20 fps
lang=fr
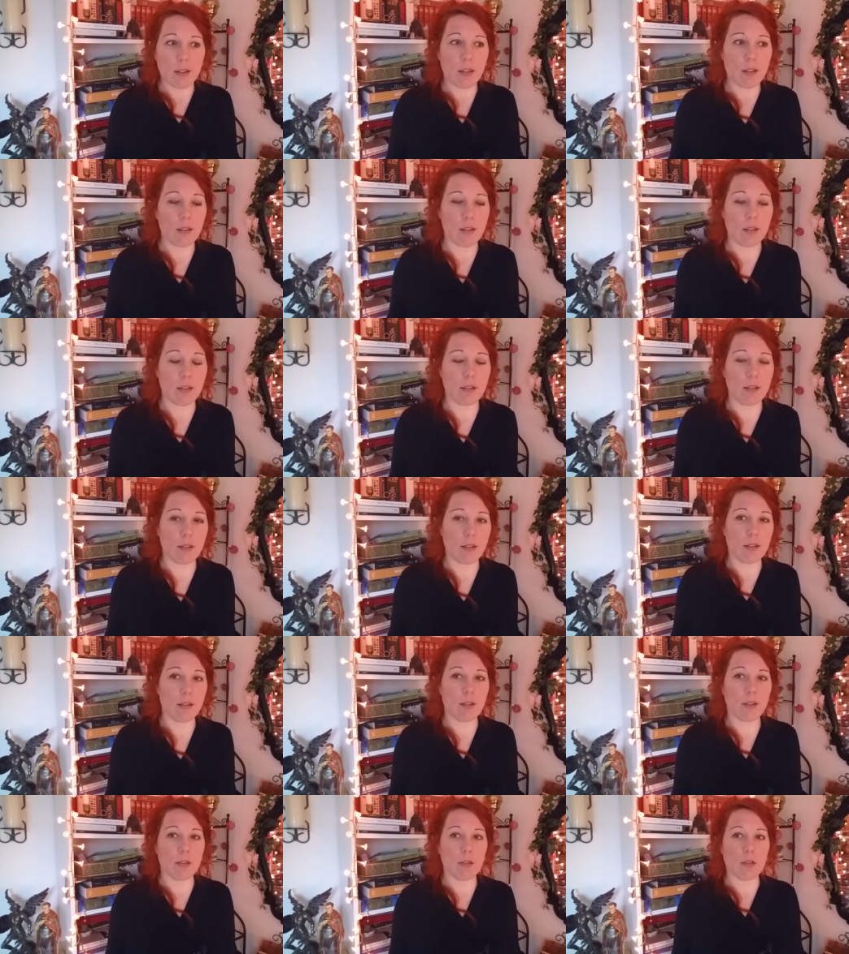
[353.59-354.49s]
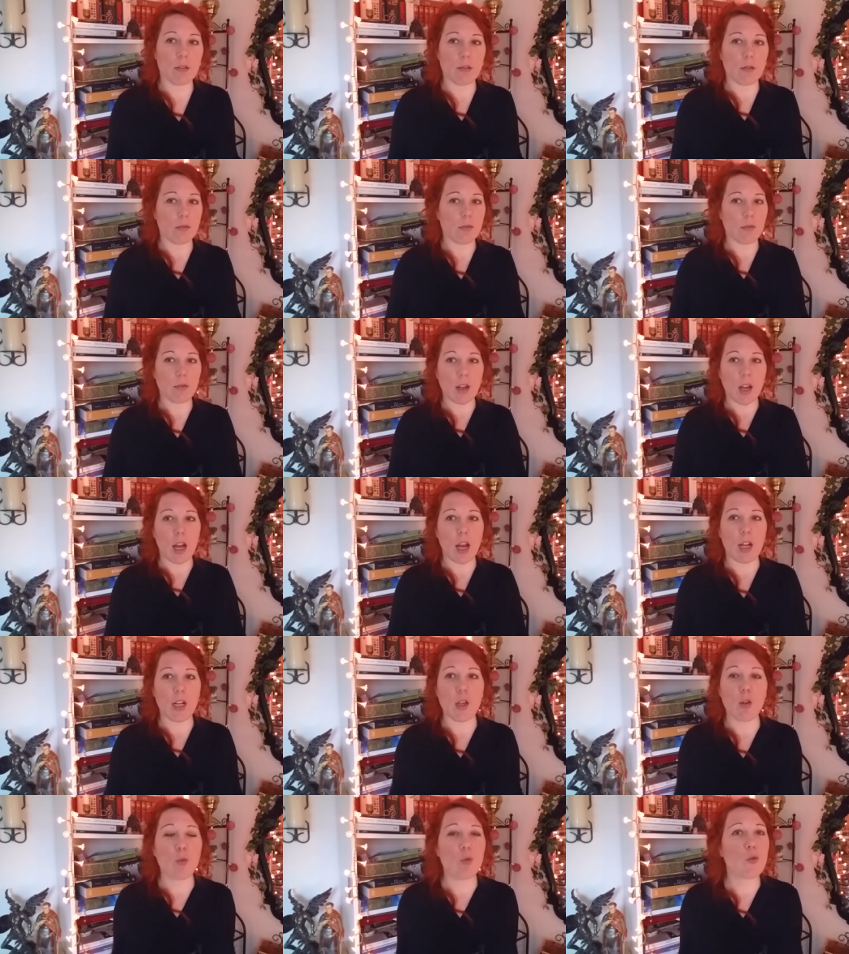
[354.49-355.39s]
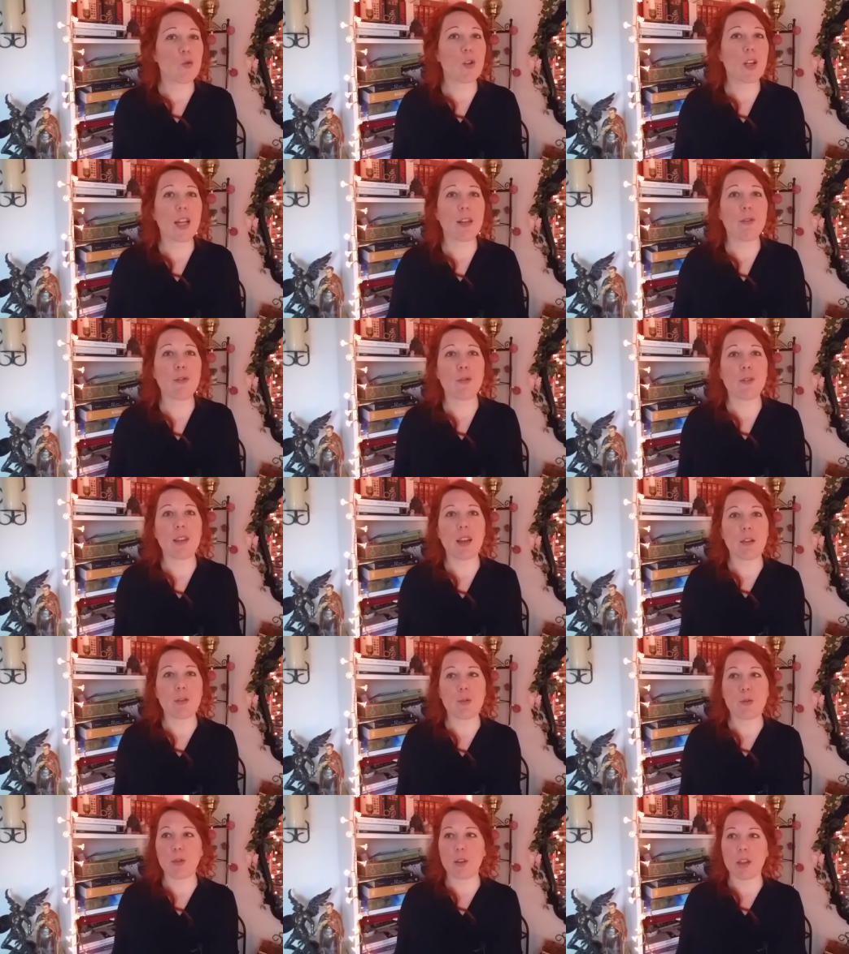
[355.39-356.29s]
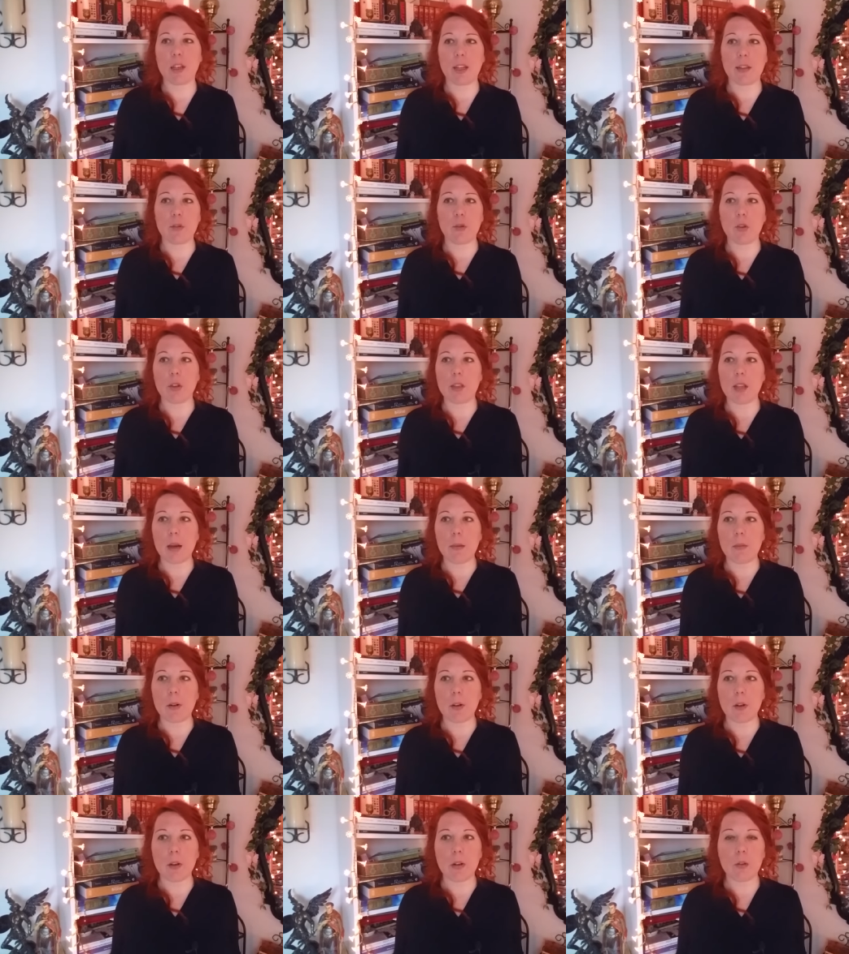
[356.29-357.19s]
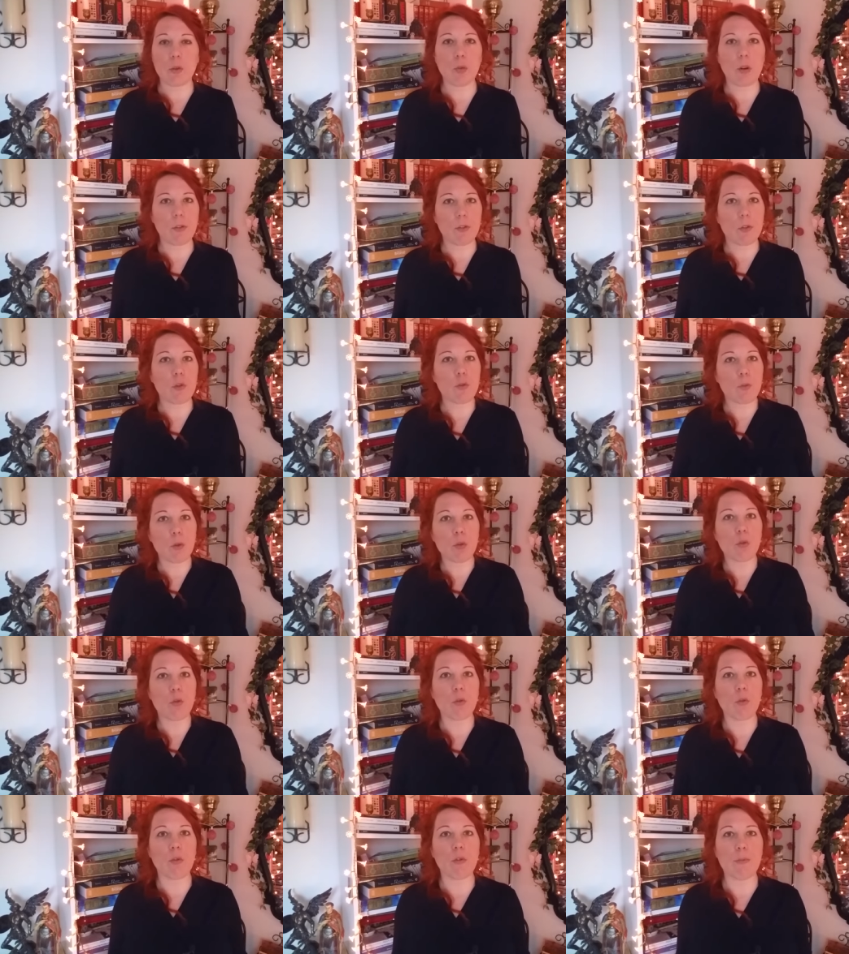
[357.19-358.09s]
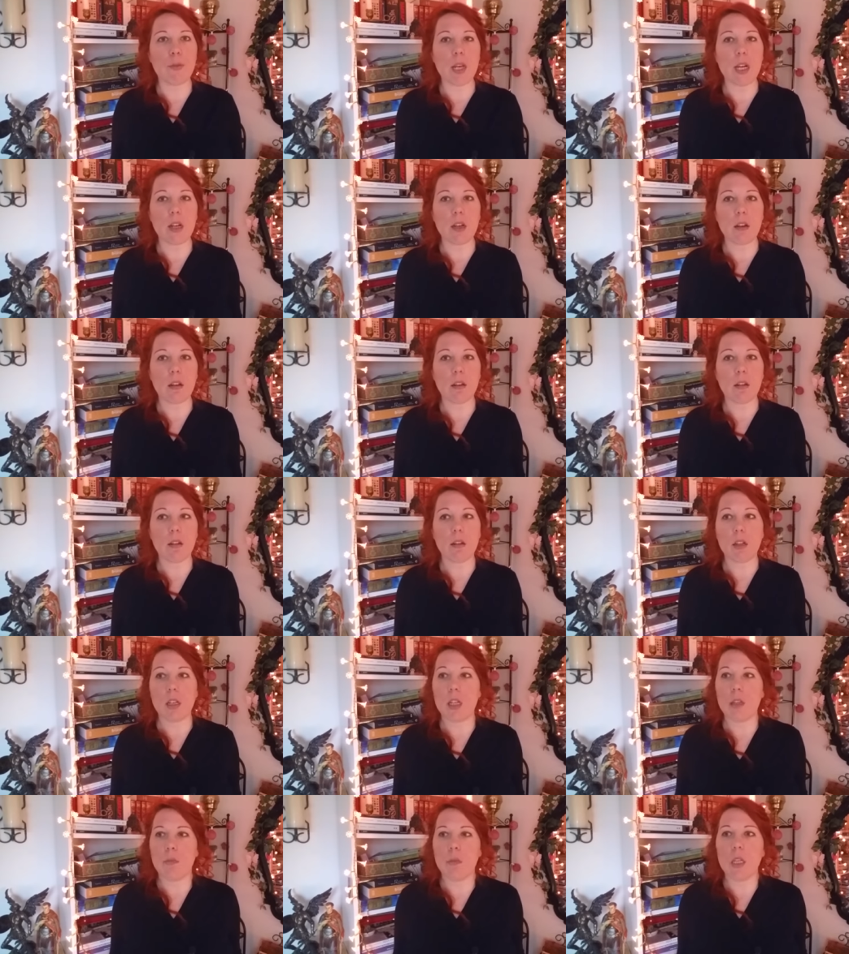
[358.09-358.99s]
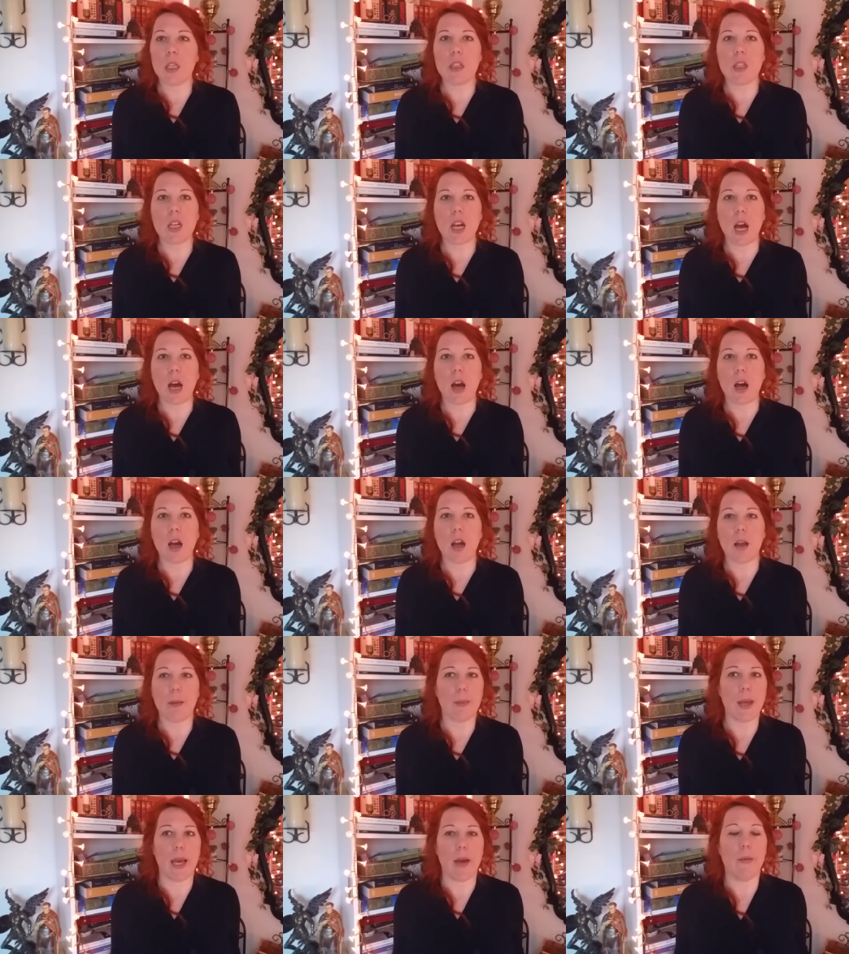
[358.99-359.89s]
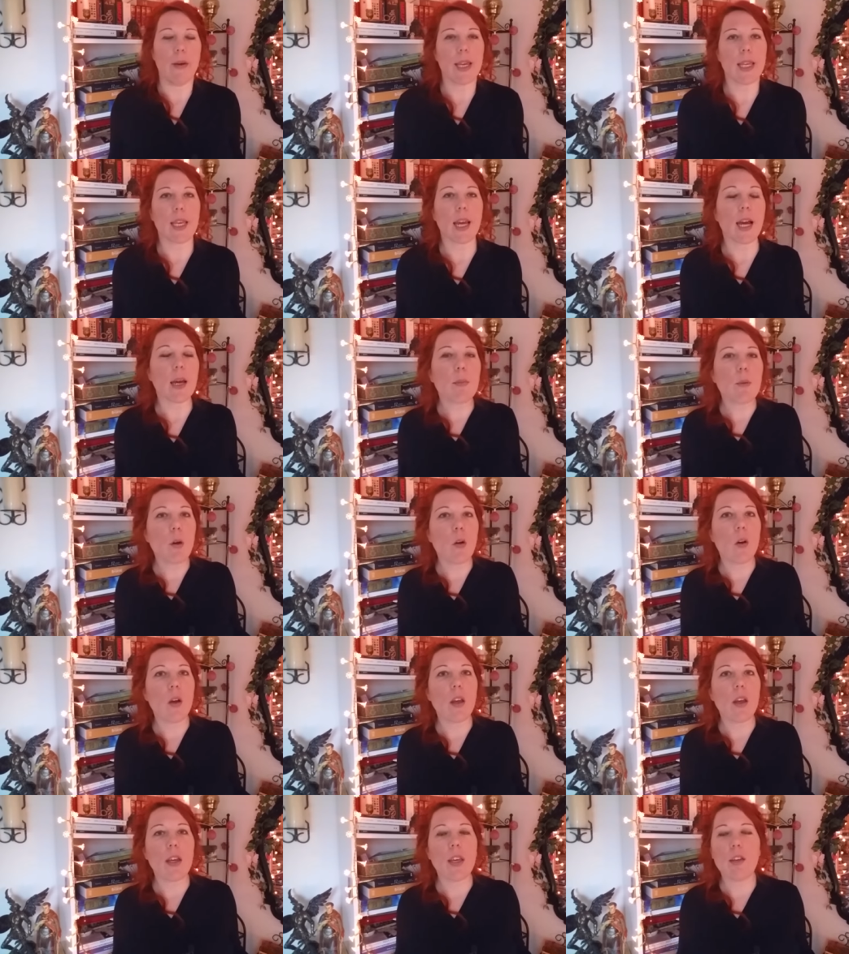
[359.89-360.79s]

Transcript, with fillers: euh, allez, on joue carte sur quatre sur table, toi franchement tu te trouves bien, l'ennemi il dira, ben ouais, carrément.